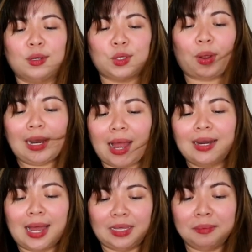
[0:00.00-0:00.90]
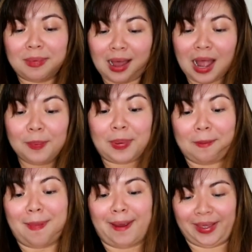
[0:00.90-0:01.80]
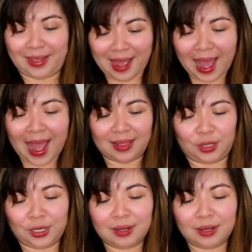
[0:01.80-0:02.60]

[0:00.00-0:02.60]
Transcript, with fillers: So, kailangan natin magpapayat.